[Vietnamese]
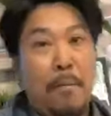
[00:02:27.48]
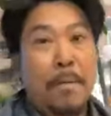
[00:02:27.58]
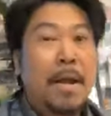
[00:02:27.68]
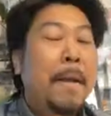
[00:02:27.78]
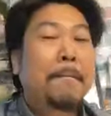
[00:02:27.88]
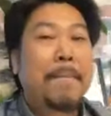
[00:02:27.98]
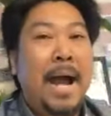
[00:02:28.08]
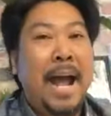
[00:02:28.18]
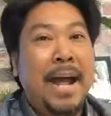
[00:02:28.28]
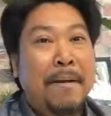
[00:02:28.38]
Hùng,
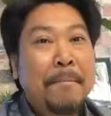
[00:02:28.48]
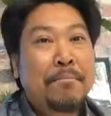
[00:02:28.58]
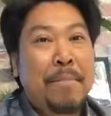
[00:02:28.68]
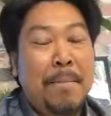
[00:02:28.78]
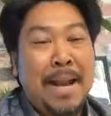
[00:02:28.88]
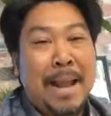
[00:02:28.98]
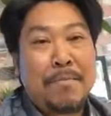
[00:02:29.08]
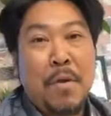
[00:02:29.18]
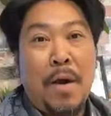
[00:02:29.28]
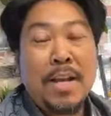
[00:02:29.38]
mà mà mày
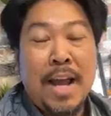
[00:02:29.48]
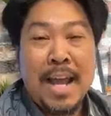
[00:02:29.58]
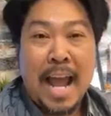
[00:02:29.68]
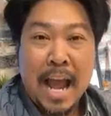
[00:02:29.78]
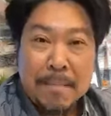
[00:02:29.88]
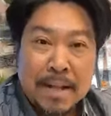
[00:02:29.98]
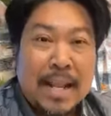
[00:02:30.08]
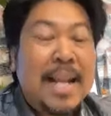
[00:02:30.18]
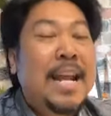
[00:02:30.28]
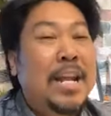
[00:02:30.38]
làm giỏi ghê, hai ba
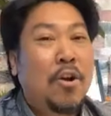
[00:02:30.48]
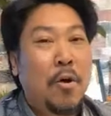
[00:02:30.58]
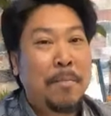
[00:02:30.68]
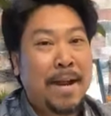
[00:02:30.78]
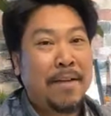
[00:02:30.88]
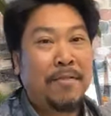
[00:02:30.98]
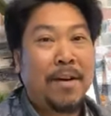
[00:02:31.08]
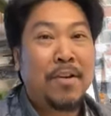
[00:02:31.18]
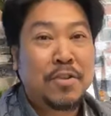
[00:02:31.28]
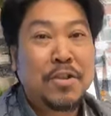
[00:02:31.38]
tháng nay rồi mà nó vẫn
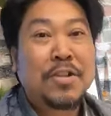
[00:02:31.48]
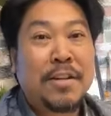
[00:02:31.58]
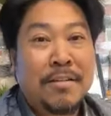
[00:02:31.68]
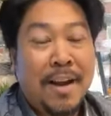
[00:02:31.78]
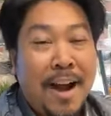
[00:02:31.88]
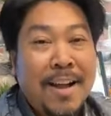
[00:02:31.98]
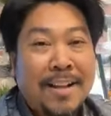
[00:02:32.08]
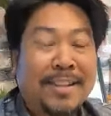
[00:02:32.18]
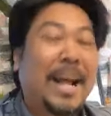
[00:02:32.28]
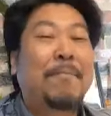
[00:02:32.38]
còn chưa có
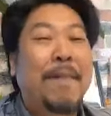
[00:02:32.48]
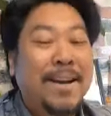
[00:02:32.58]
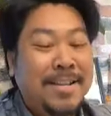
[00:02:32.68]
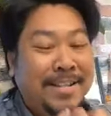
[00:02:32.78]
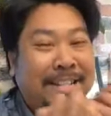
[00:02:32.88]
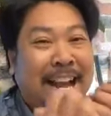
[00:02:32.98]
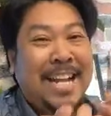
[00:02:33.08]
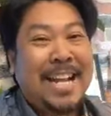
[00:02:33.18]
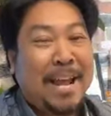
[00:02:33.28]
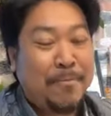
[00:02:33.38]
rớt, tao mới vừa cắn
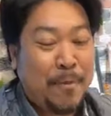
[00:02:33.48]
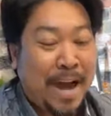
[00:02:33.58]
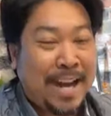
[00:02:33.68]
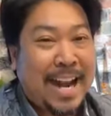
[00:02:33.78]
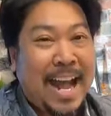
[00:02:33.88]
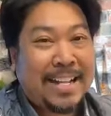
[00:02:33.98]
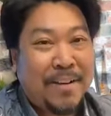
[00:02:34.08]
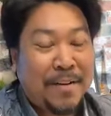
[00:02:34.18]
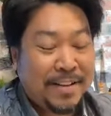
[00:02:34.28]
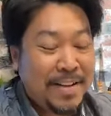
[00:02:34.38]
ngày hôm qua ra thôi,